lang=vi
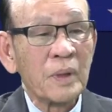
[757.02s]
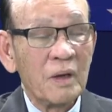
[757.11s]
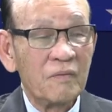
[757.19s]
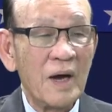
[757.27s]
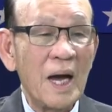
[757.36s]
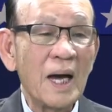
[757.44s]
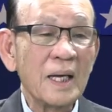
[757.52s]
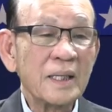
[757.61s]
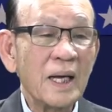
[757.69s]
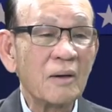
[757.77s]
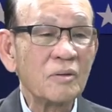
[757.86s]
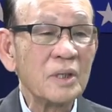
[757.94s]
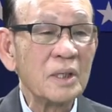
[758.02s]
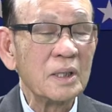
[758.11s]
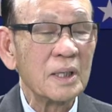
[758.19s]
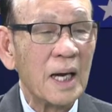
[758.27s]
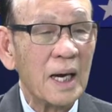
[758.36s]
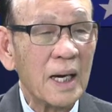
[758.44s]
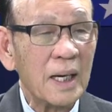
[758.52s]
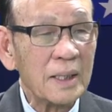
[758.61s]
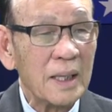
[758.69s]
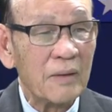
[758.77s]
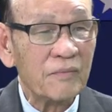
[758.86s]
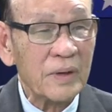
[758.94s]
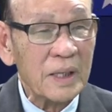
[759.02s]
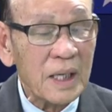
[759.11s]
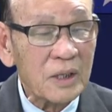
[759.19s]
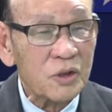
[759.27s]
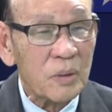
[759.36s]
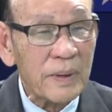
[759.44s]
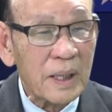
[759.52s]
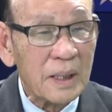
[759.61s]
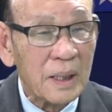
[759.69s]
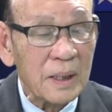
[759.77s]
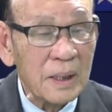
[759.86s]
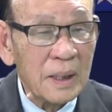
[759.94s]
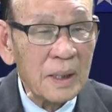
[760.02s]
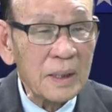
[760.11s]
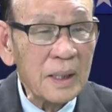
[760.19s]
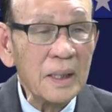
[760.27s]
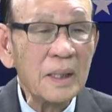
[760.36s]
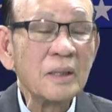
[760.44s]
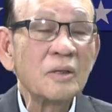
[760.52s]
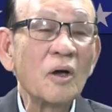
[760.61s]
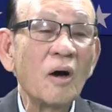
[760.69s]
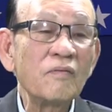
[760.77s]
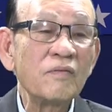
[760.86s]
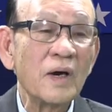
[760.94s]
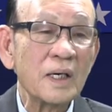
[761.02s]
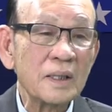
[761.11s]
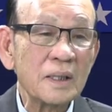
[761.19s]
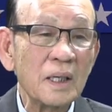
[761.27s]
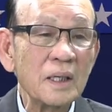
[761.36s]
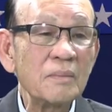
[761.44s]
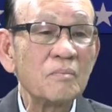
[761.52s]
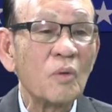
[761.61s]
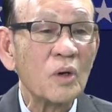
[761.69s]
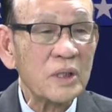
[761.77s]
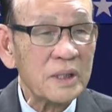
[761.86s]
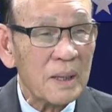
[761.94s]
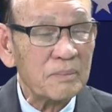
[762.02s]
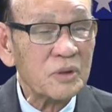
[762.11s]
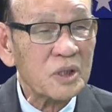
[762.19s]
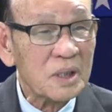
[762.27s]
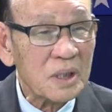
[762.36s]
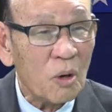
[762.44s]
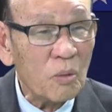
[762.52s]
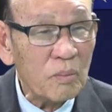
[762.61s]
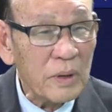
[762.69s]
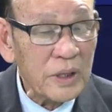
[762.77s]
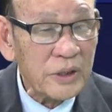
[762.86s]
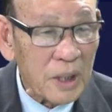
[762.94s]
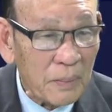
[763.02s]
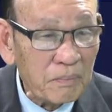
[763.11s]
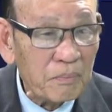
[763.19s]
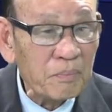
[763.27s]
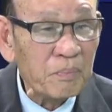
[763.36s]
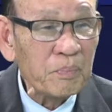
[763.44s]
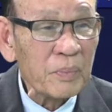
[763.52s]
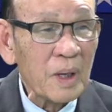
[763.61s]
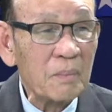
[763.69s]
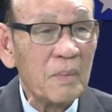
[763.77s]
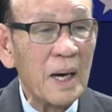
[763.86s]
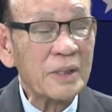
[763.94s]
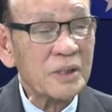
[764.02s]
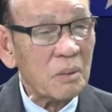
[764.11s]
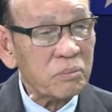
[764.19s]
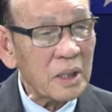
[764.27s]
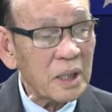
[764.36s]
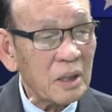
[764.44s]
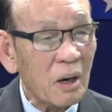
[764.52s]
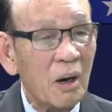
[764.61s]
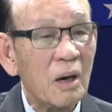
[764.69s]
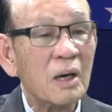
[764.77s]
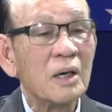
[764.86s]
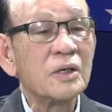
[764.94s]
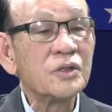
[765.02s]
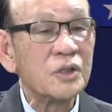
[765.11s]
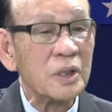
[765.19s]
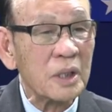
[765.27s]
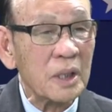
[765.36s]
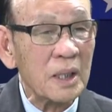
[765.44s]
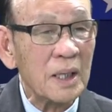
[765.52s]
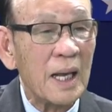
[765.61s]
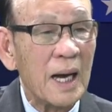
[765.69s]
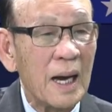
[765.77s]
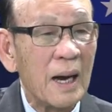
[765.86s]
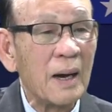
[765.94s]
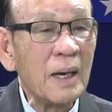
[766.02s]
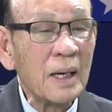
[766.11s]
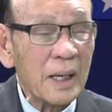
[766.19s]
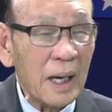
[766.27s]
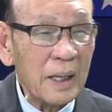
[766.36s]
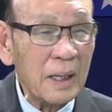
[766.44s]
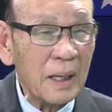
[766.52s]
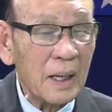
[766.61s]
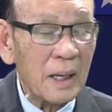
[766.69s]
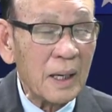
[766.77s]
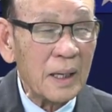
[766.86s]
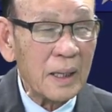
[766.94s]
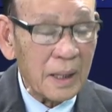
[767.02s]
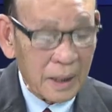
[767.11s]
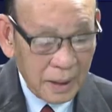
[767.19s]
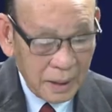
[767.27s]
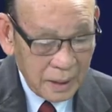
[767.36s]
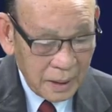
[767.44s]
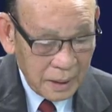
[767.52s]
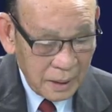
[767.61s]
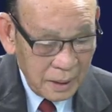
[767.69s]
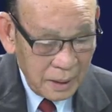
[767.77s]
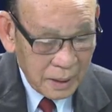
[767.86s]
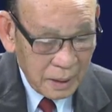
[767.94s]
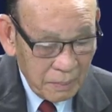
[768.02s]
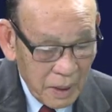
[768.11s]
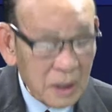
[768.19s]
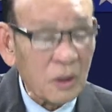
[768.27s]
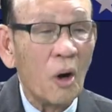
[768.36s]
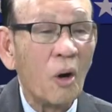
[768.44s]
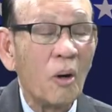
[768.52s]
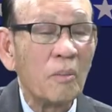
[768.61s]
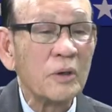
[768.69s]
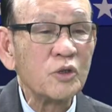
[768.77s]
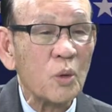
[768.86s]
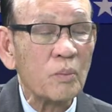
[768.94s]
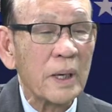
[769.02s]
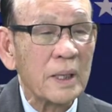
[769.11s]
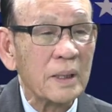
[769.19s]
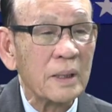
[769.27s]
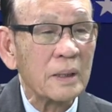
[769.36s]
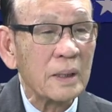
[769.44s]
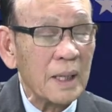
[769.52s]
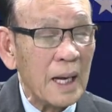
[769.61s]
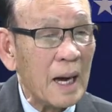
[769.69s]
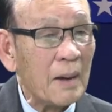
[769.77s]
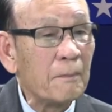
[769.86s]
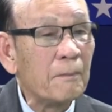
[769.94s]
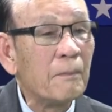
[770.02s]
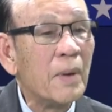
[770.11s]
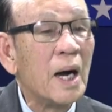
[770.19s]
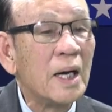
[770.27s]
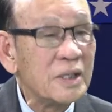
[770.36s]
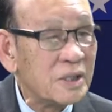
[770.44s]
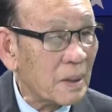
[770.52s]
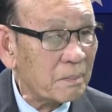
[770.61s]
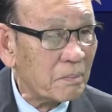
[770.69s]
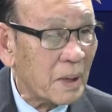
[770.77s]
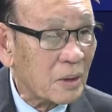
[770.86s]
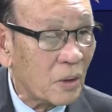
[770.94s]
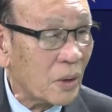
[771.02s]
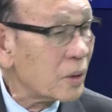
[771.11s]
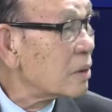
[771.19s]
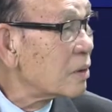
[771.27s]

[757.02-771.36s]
và theo như là các nhà phân tích cho biết đó thì nó vượt tới 160 chấm mà trong khi đó chỉ là cái cái cái cái cái, cái mức độ mà trung bình là 10 chấm mà thôi